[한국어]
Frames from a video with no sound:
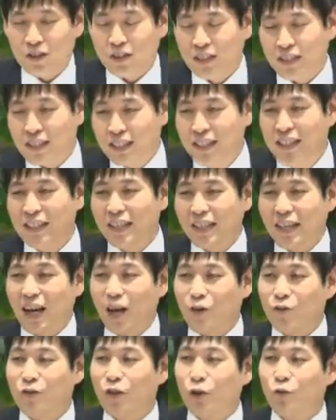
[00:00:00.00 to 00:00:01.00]
그 일
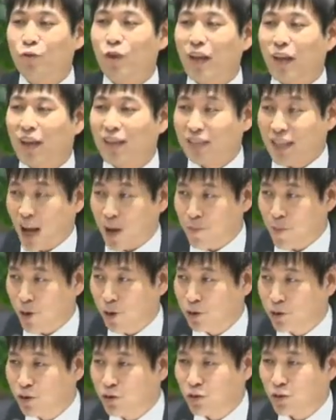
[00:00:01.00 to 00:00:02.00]
가운데 우리에게 사명을
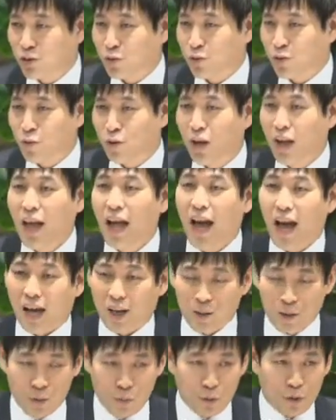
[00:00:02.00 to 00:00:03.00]
주시고
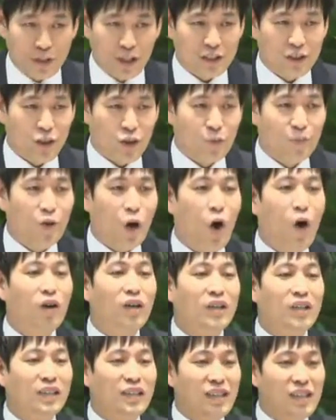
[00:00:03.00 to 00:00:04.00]
아니면 모세처럼 더
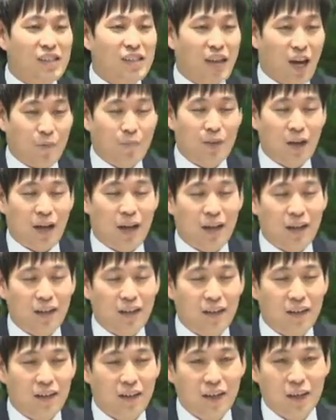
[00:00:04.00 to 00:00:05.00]
큰 일을
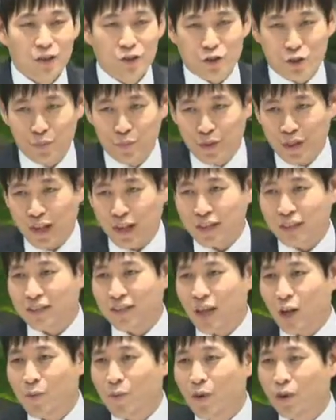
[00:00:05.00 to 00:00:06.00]
감당할 준비가
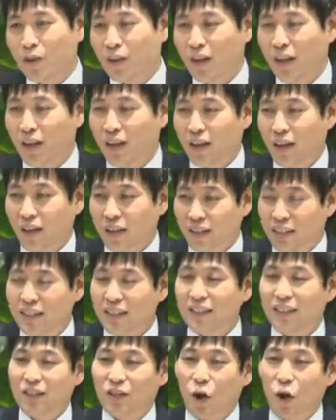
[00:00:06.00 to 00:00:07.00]
끝나면
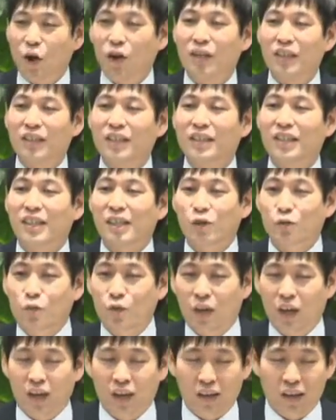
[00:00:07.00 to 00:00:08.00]
그 더 큰 일을
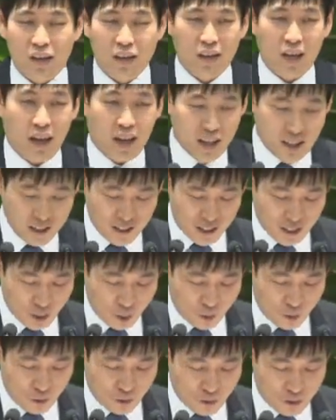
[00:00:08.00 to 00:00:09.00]
위해 하나님께서
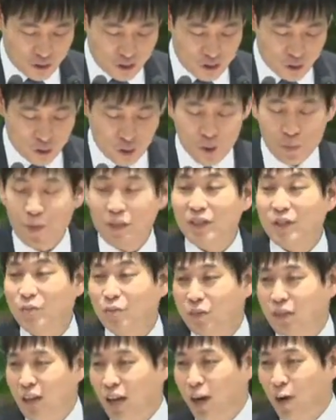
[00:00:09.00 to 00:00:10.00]
부르실 줄로 믿습니다.